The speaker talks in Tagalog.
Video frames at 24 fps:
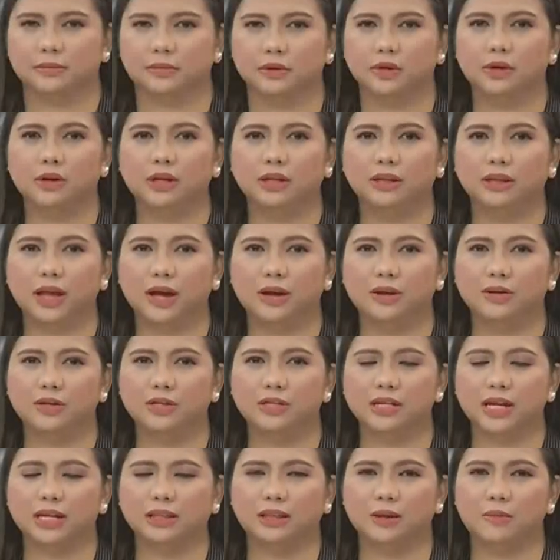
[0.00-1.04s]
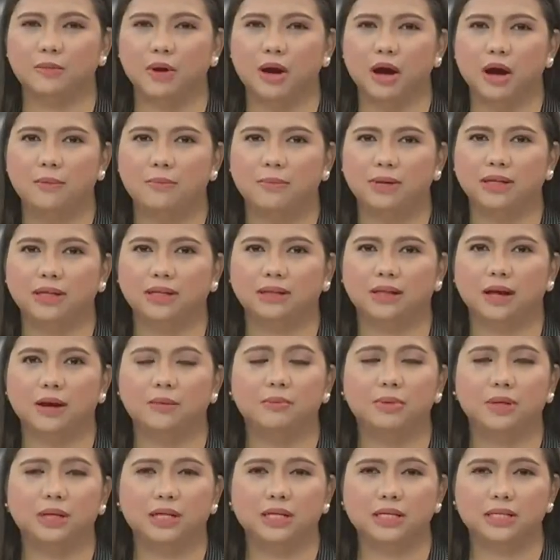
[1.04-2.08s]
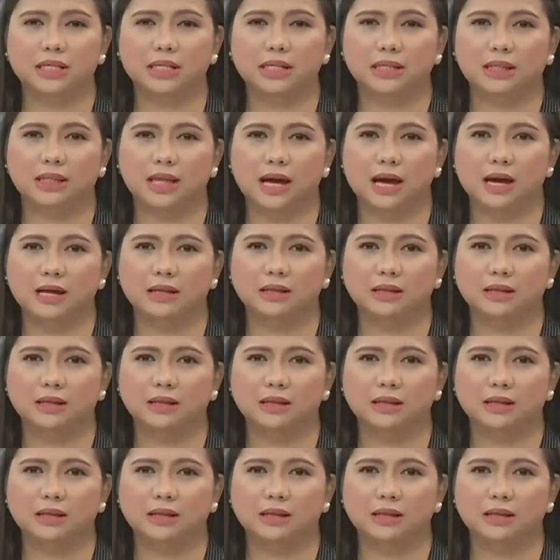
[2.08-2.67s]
Tuloy tayo sa ating mga balita. Binisita